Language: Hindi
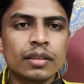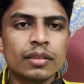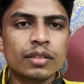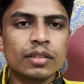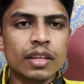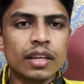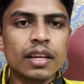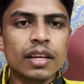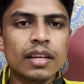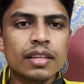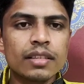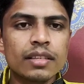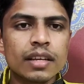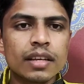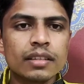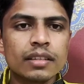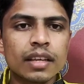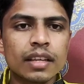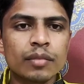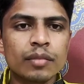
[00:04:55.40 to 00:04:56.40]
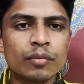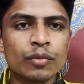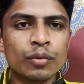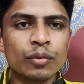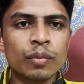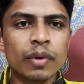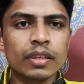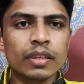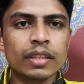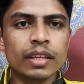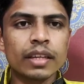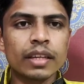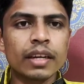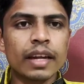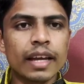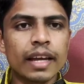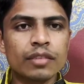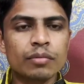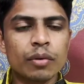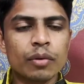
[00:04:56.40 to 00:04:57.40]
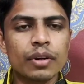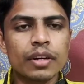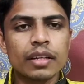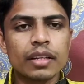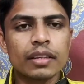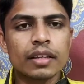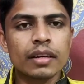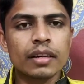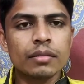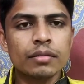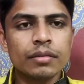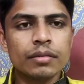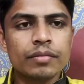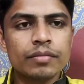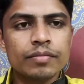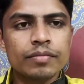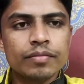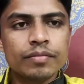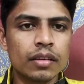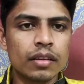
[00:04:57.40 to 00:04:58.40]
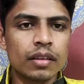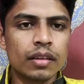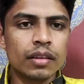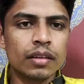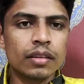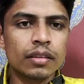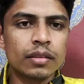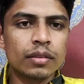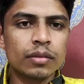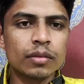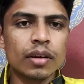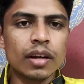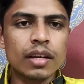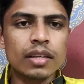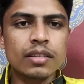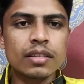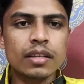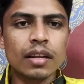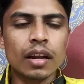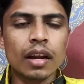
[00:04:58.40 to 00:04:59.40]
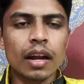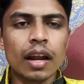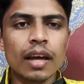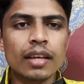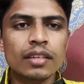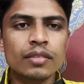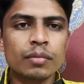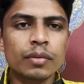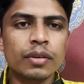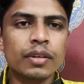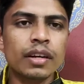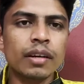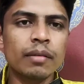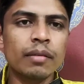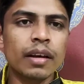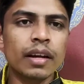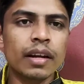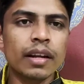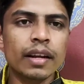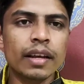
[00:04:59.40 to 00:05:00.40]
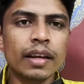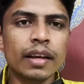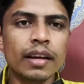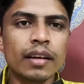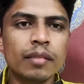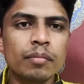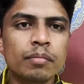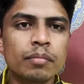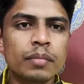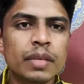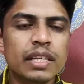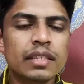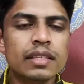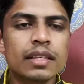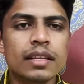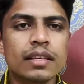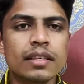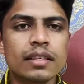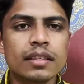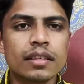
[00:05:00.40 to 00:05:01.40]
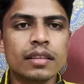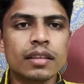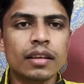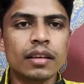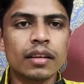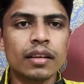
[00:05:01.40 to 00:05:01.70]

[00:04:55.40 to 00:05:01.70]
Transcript: तो चलिए इसी के साथ मूव करते हैं नेक्स्ट पॉइंट की तरफ तो गाइस लास्ट पॉइंट हमारा रहेगा पेशेंस